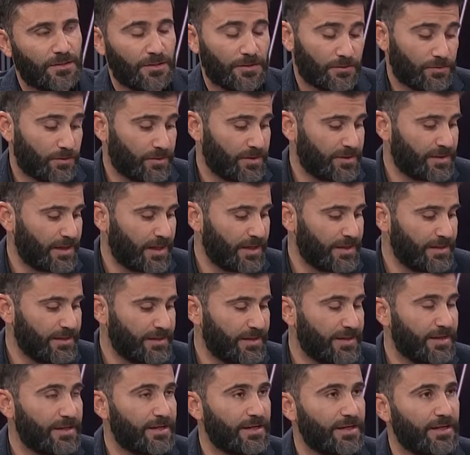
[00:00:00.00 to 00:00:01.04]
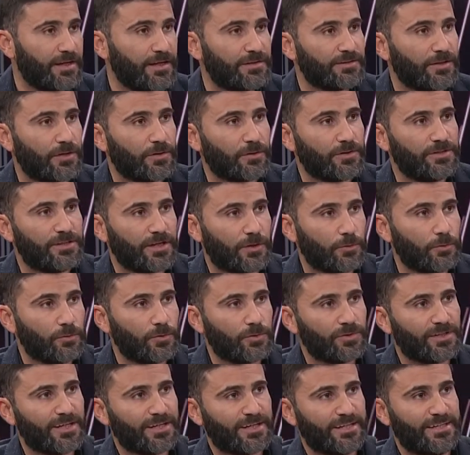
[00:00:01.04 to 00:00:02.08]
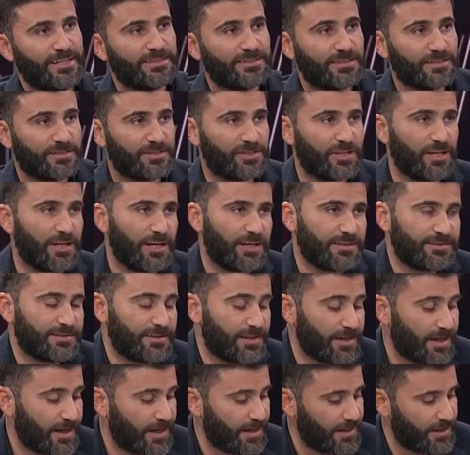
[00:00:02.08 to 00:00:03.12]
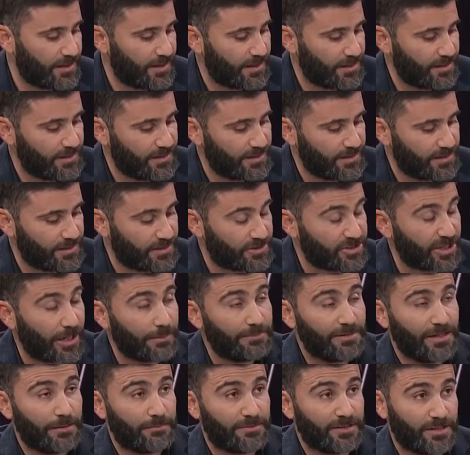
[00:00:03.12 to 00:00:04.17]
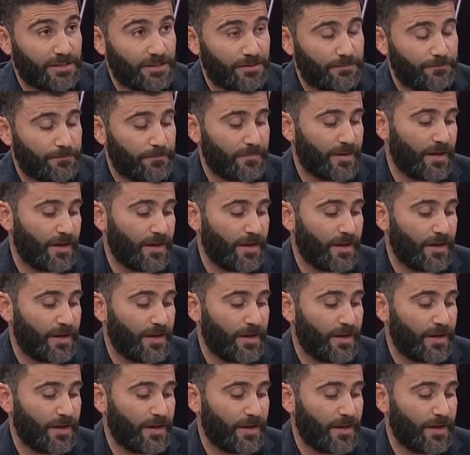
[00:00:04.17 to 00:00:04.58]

تريد ان آه، يكون هناك حيازه سلاح آه، للشعب الامريكي